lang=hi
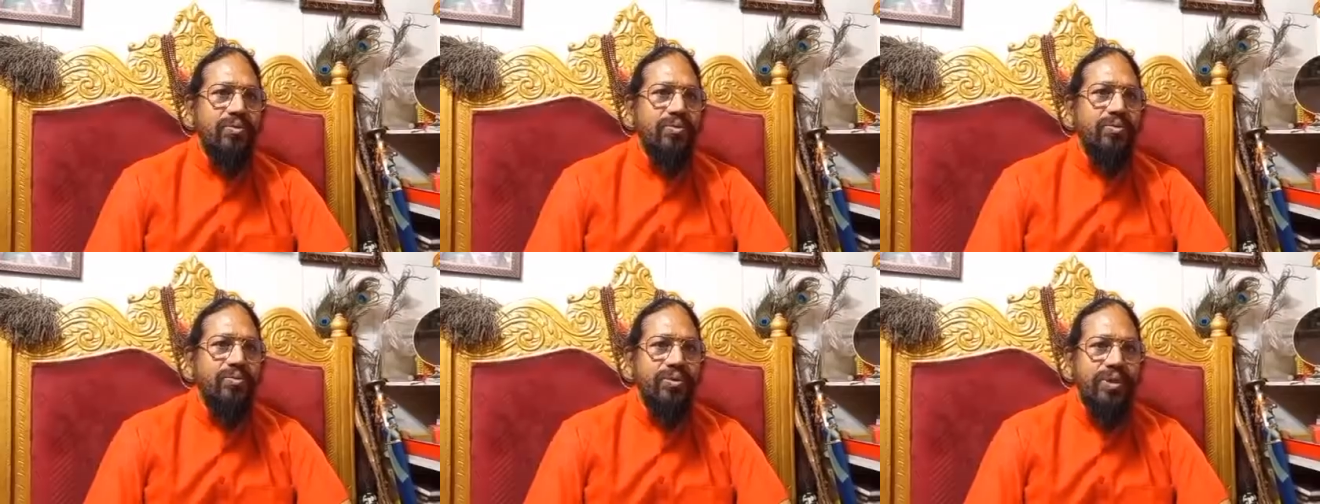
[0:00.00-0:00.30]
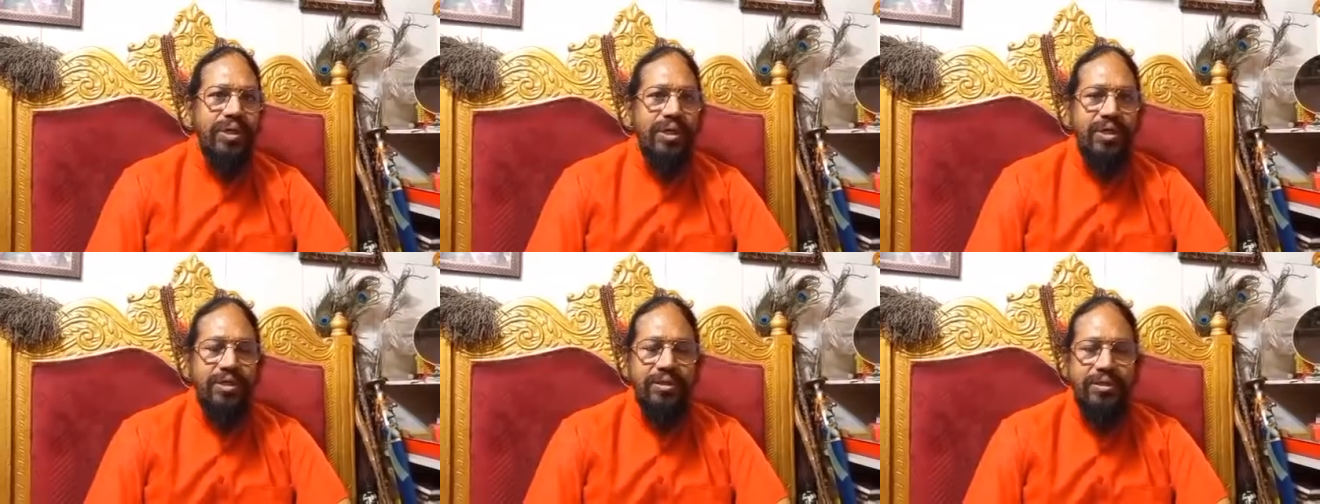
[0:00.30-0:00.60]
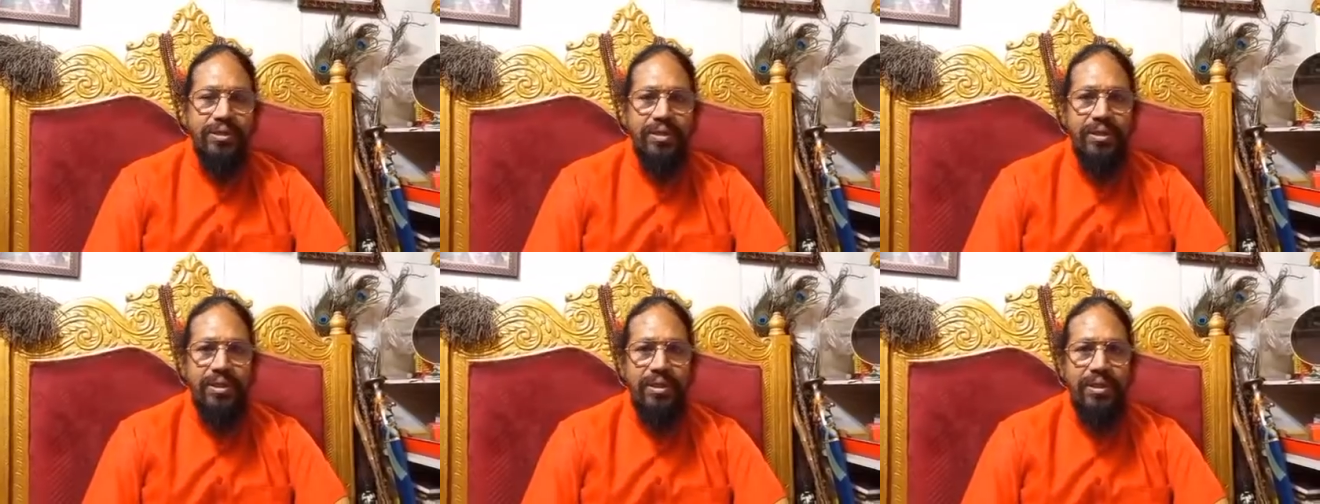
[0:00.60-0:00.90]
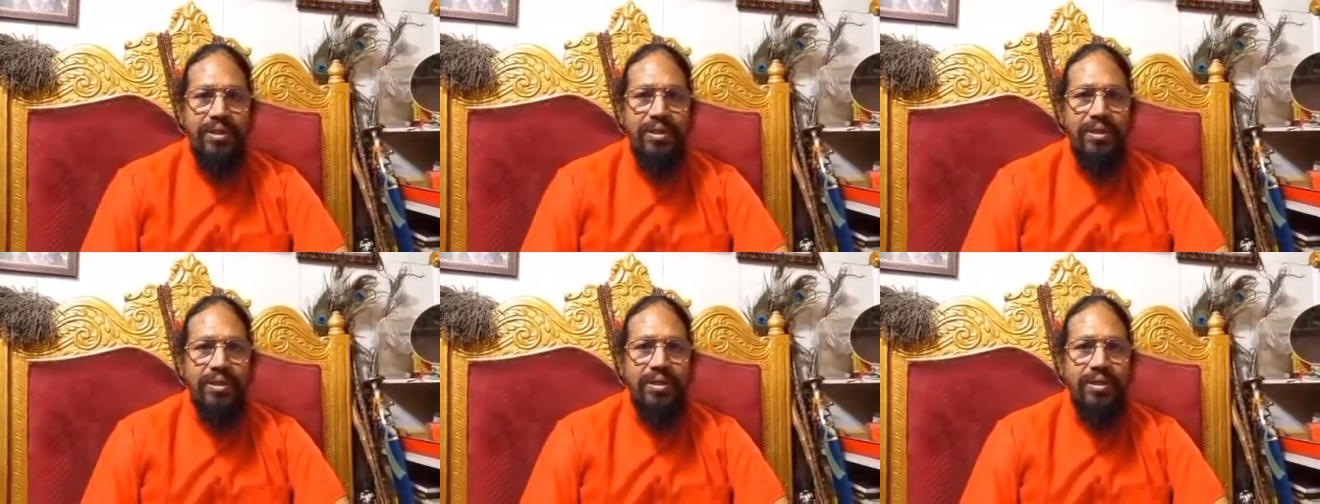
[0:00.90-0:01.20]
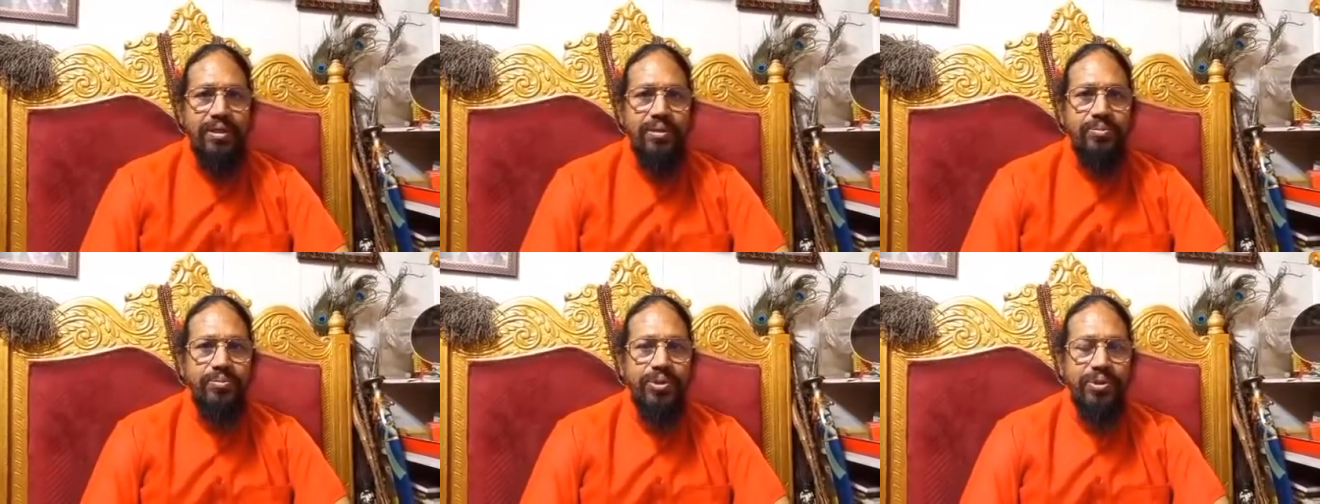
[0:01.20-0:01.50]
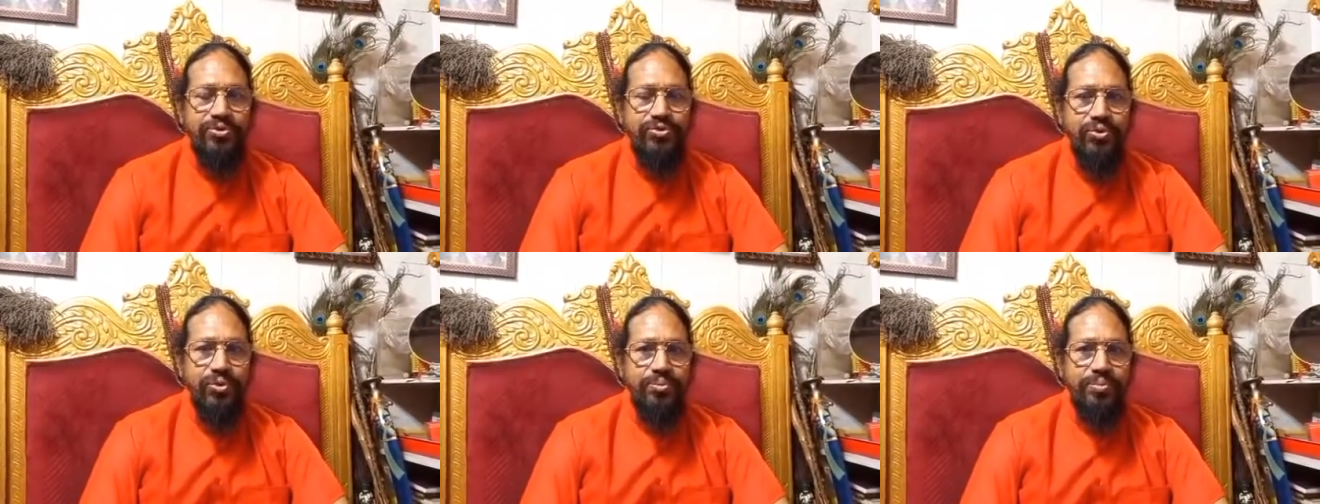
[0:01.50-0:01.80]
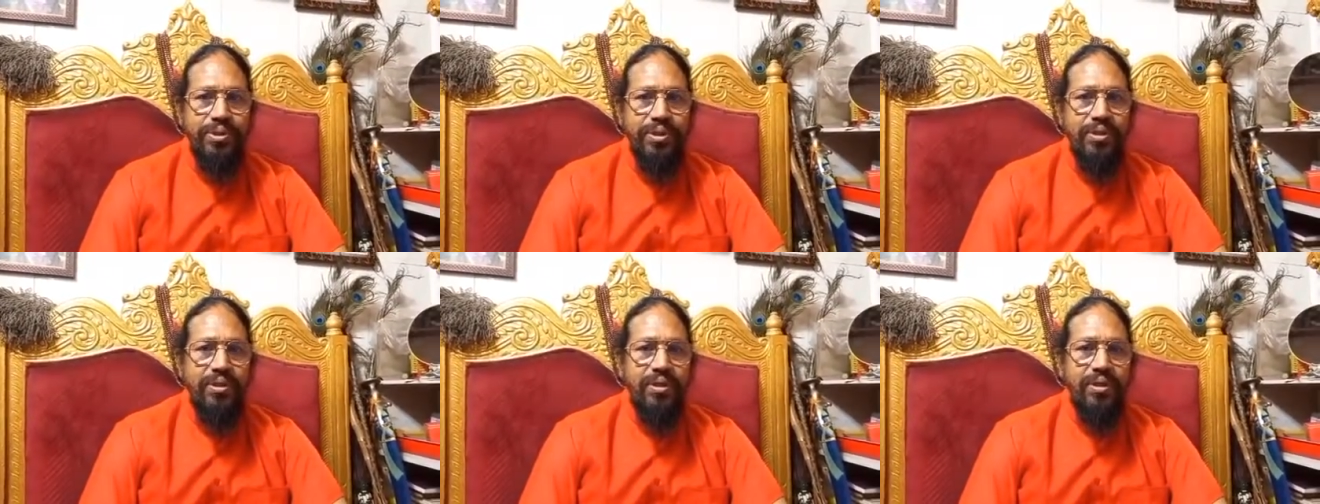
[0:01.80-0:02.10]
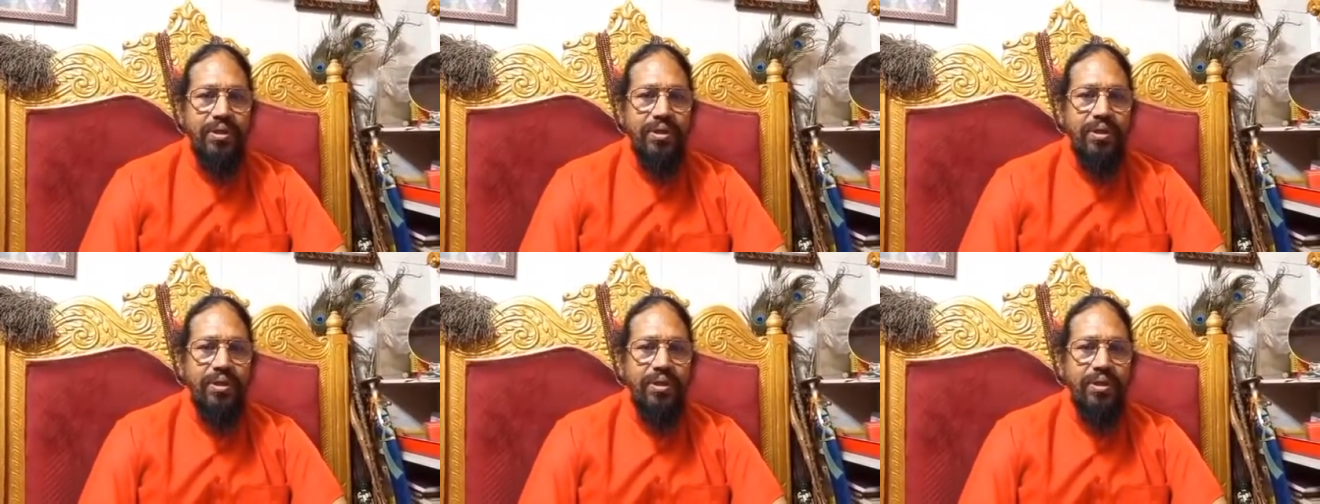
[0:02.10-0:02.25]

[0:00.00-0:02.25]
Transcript: उगने लगते हैं वृक्षों पे